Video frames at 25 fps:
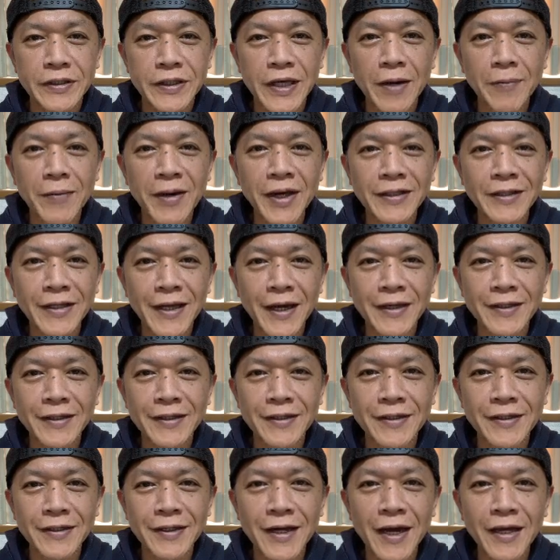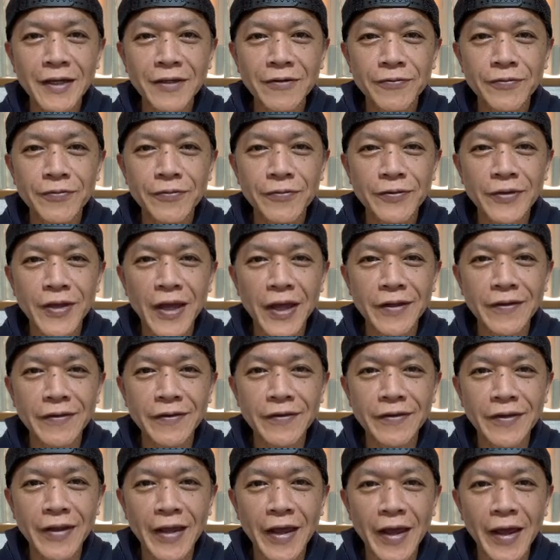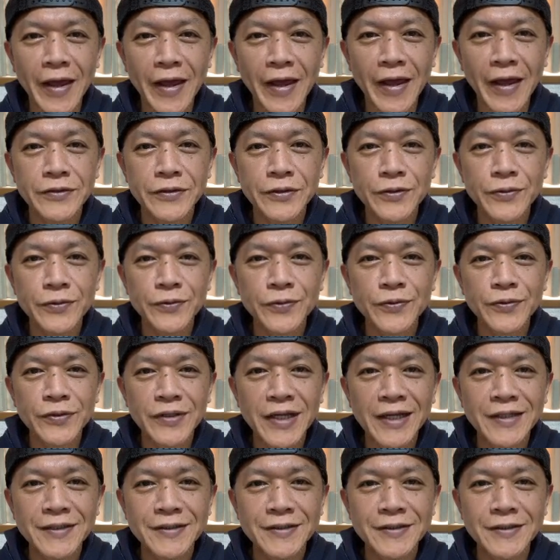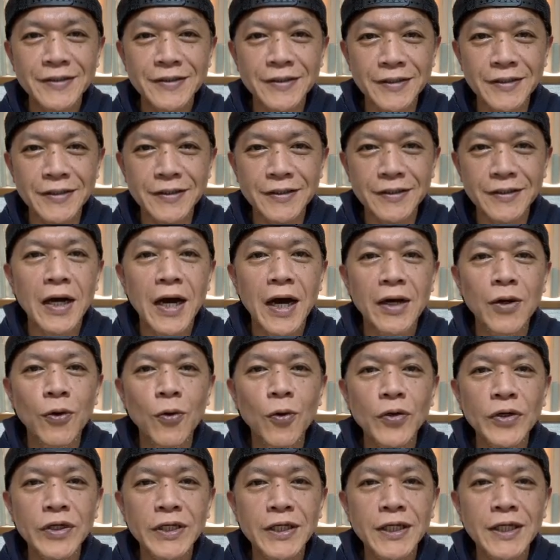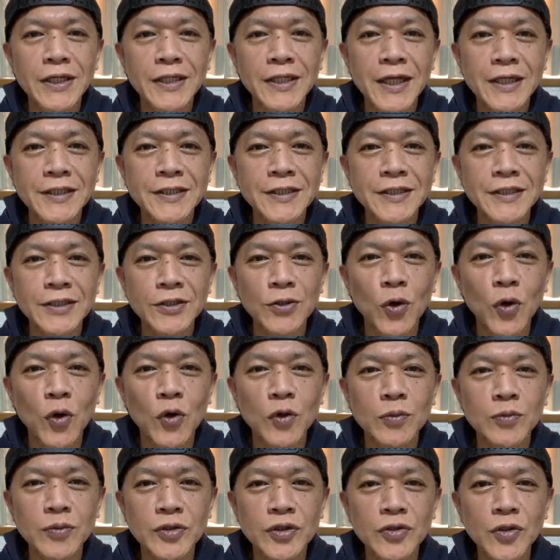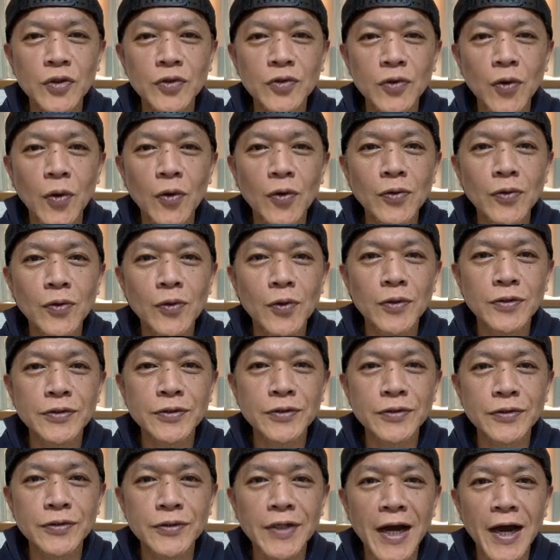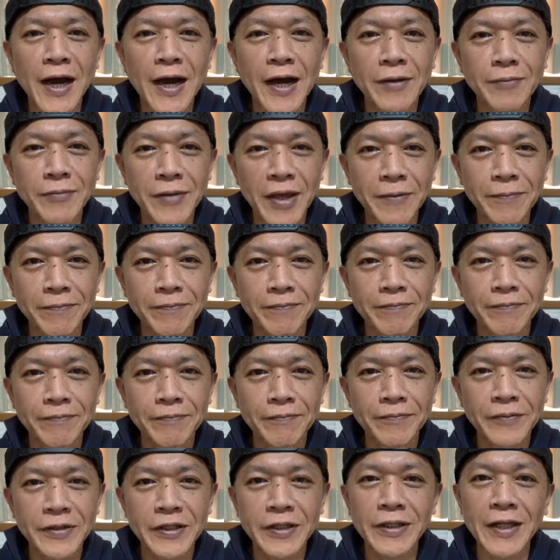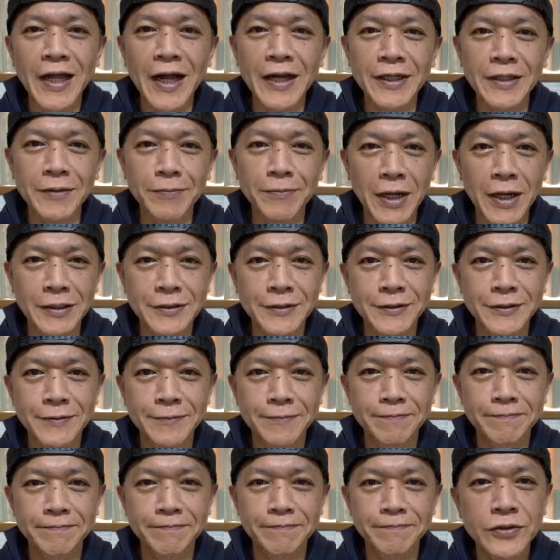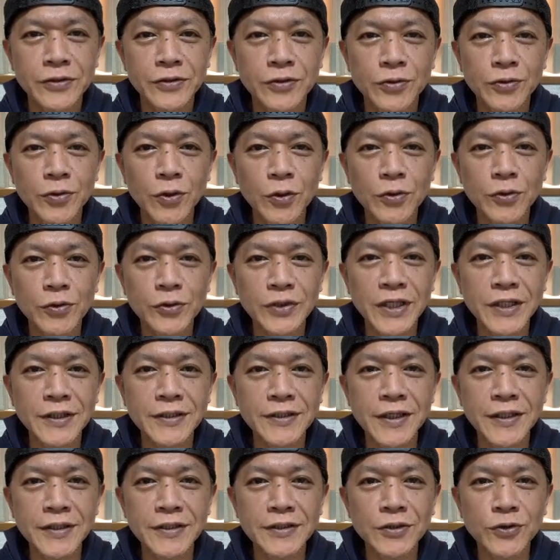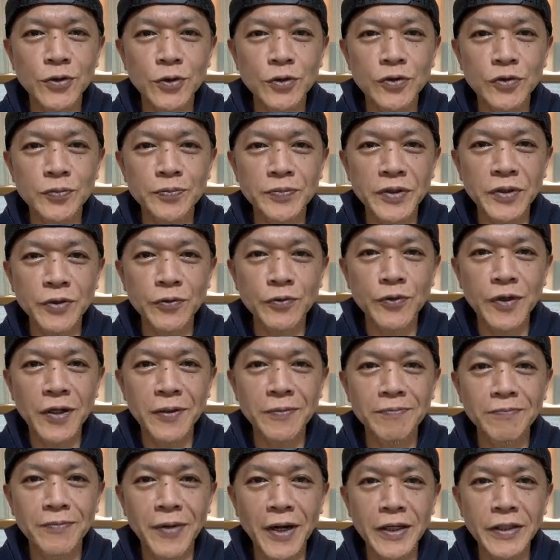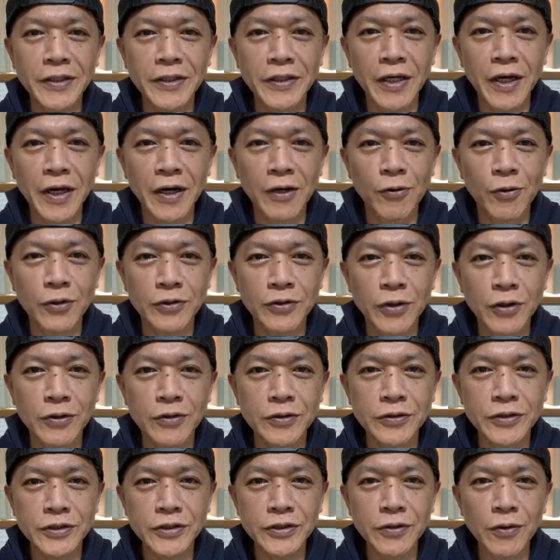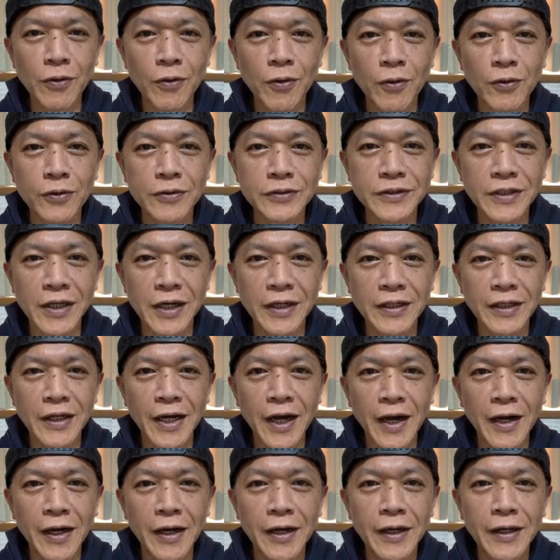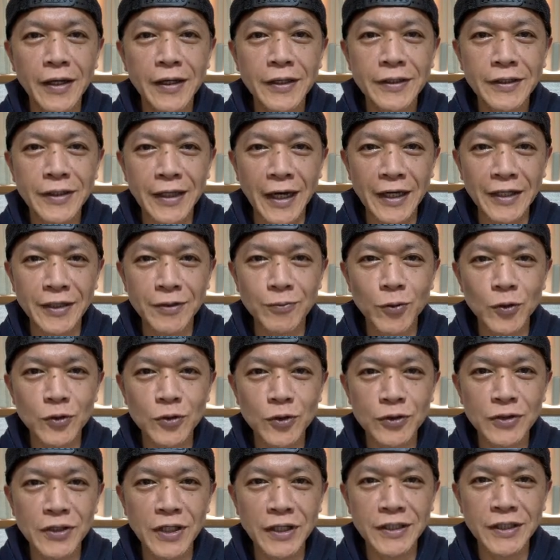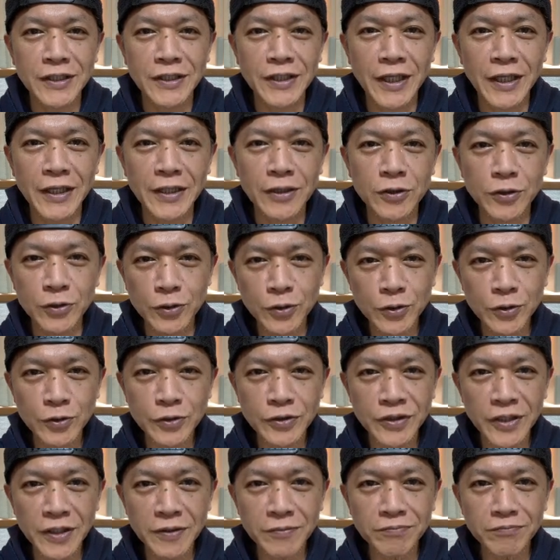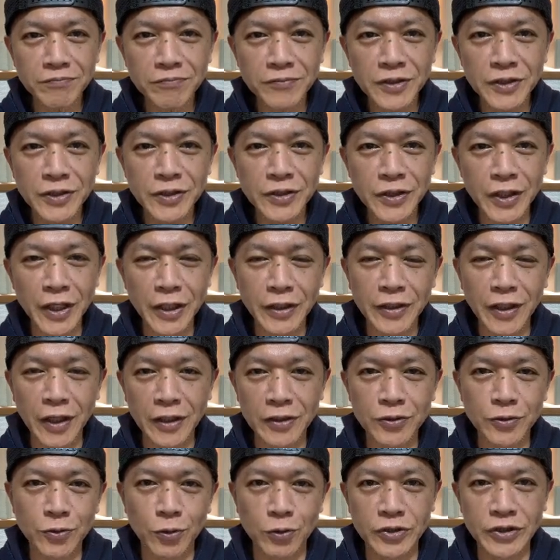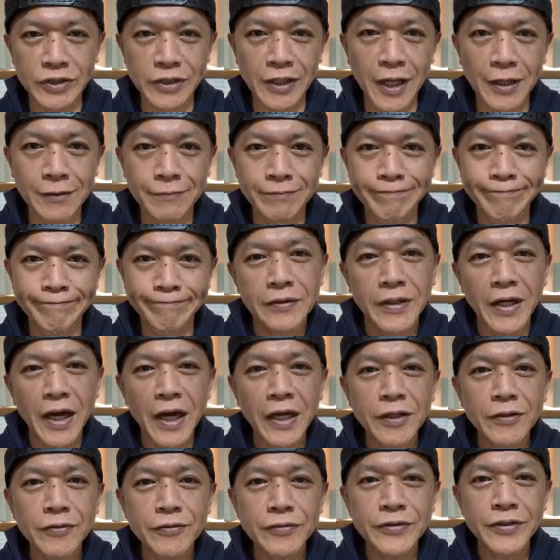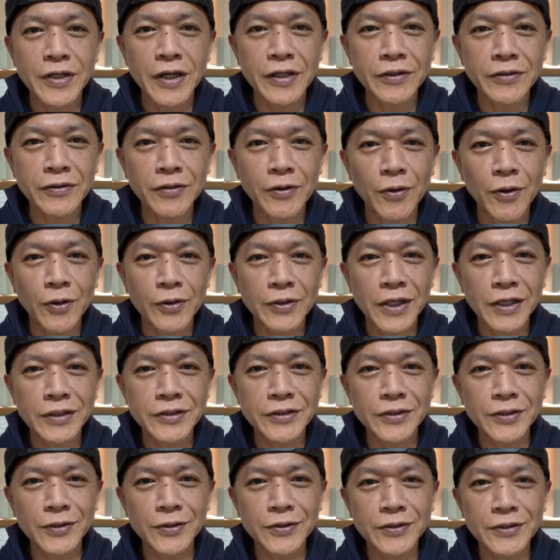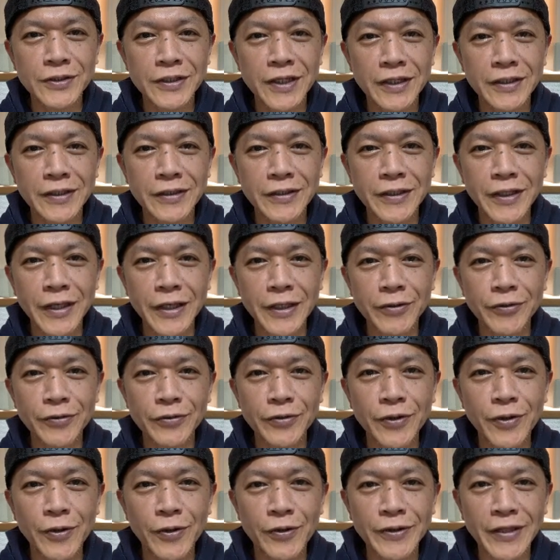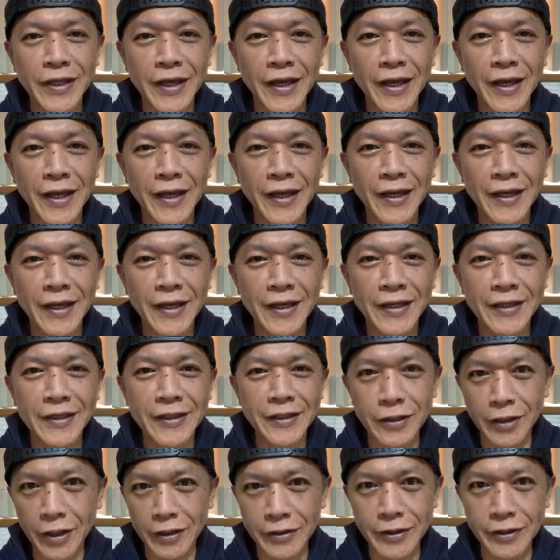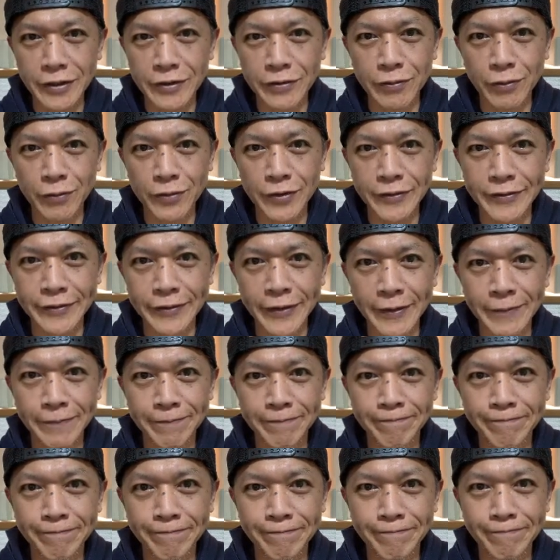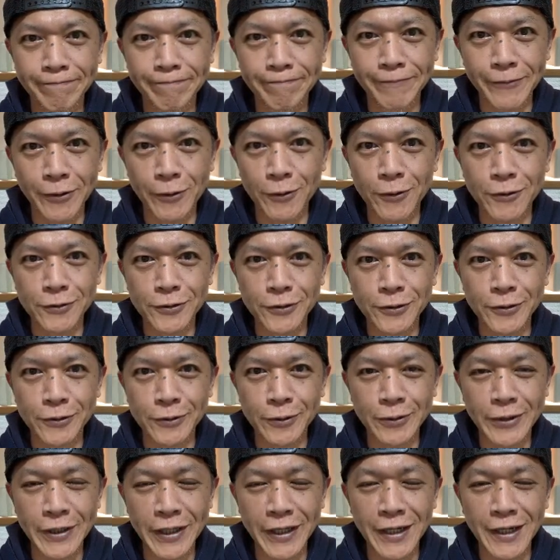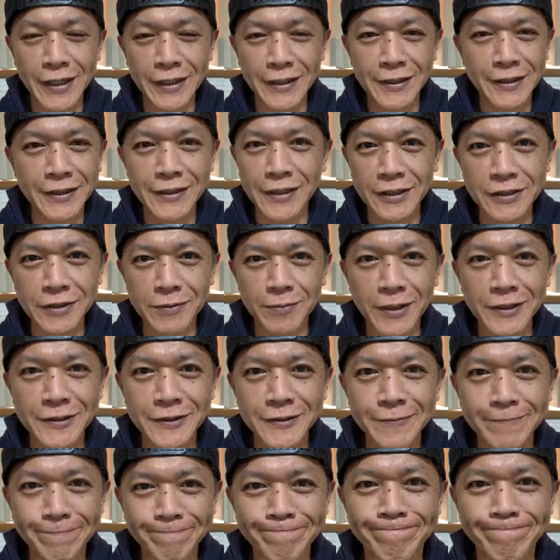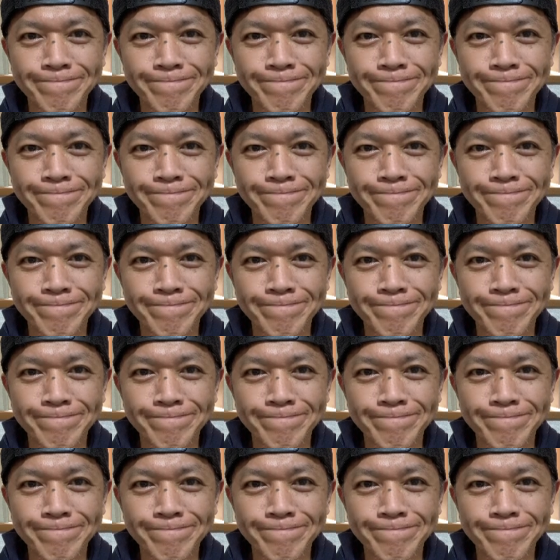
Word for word: 山大ライフ限定ニュータッチあご入りだしの味噌豚骨ラーメンになります。凄腕専属敏腕バイヤーことうちの奥さんが買い物先で偶然見つけた一品。ライフさんのお出汁を使っているようで期待できそうですね。よろしくお願いいたします。